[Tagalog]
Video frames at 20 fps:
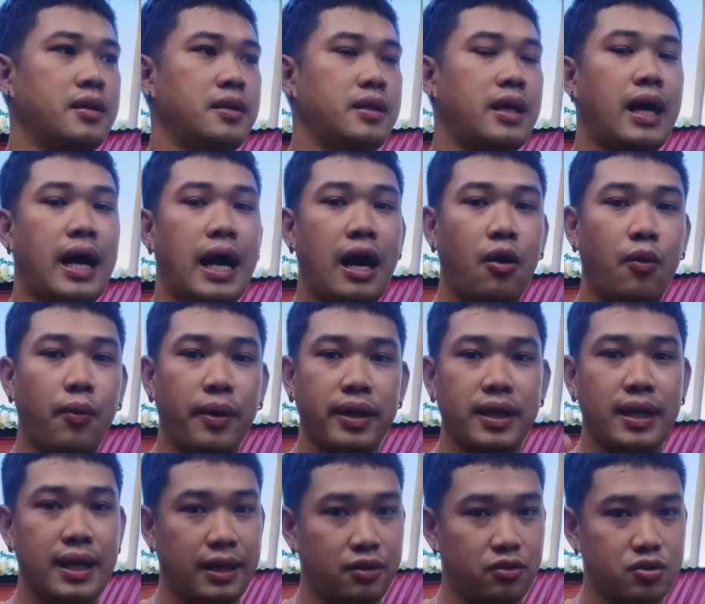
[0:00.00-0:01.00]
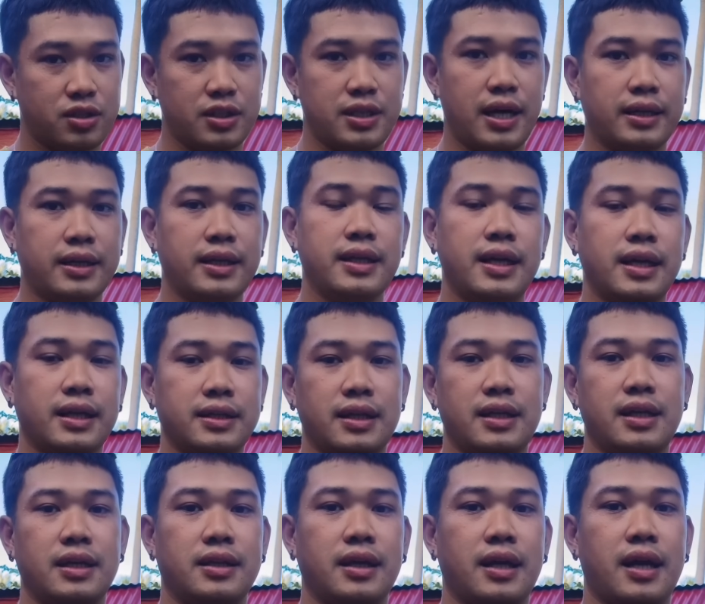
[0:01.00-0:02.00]
nakaaway nila doon sa dati nilang
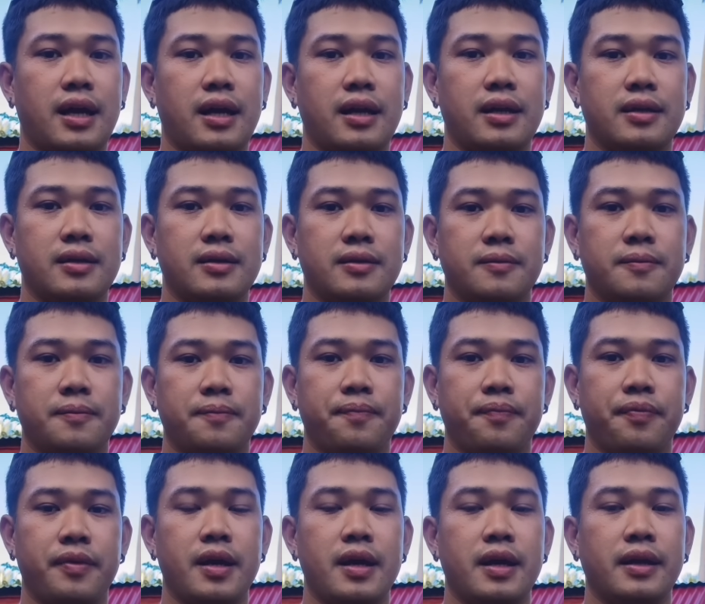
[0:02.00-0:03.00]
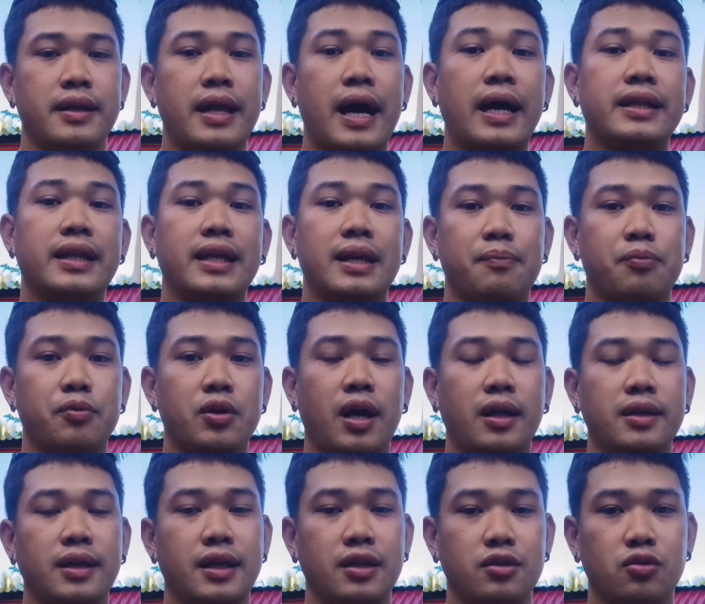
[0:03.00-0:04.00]
tinitirhan dati na po
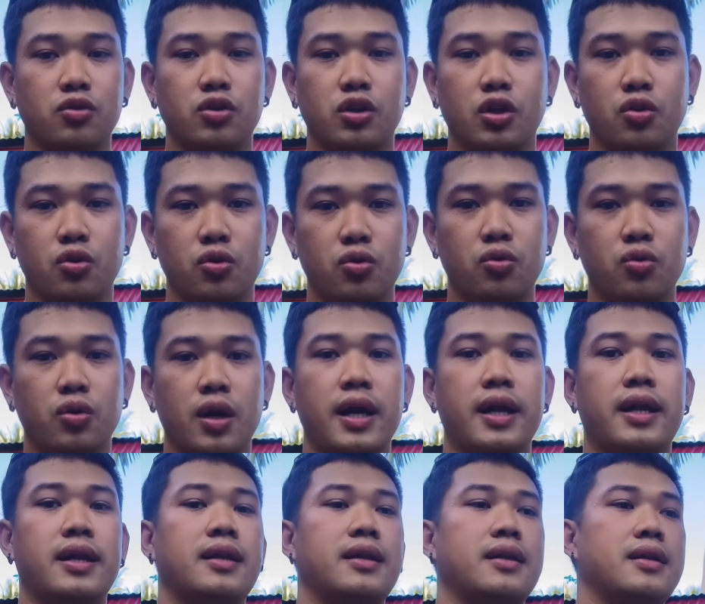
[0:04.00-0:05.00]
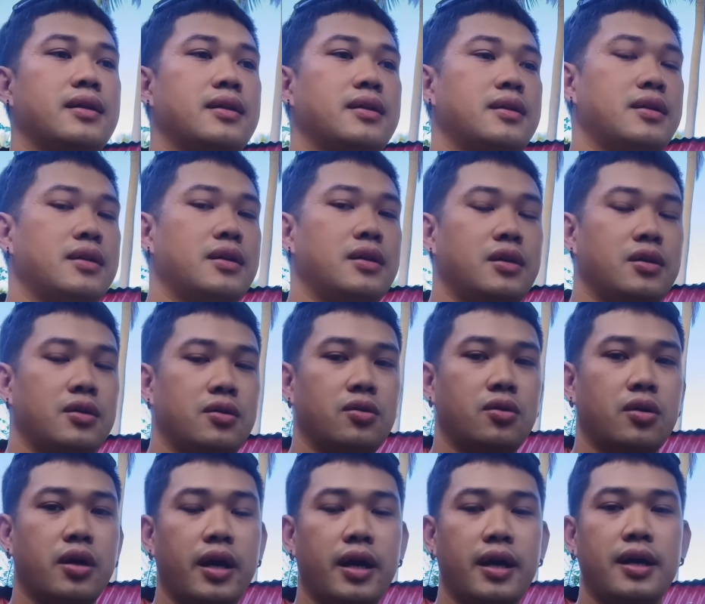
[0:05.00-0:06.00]
natin itong tinulungan.
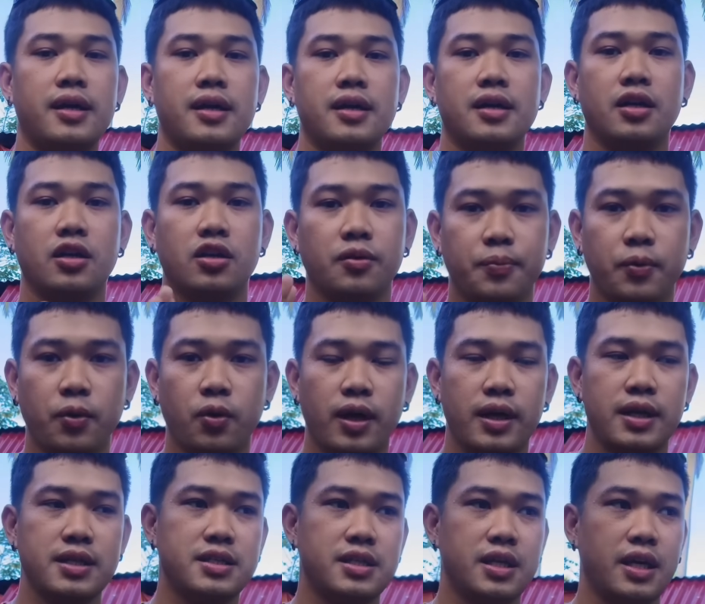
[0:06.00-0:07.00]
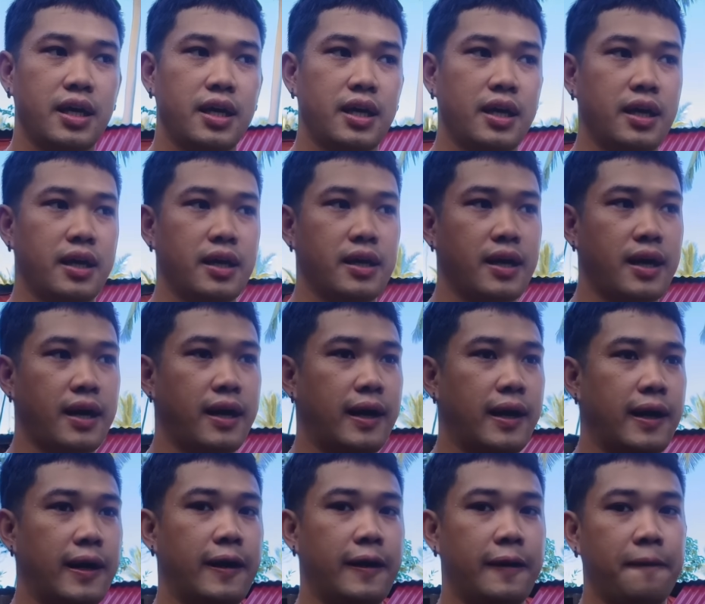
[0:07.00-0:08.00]
Okay, ito po ay si
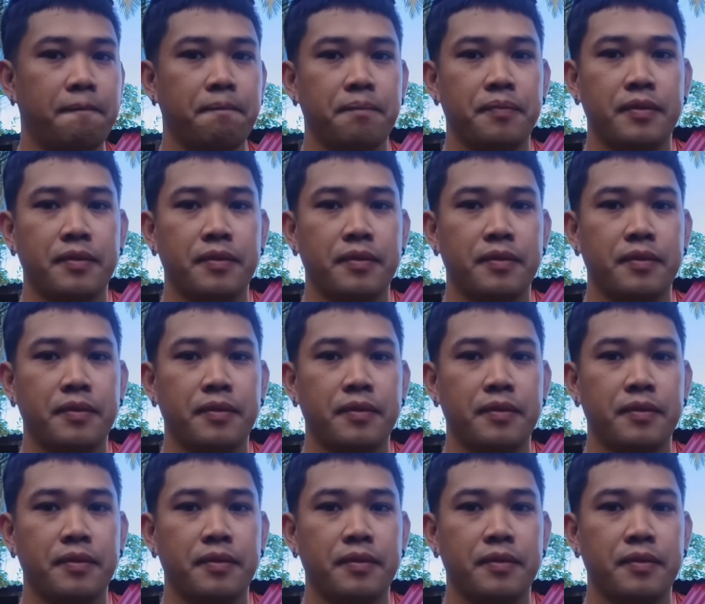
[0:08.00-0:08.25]
uh,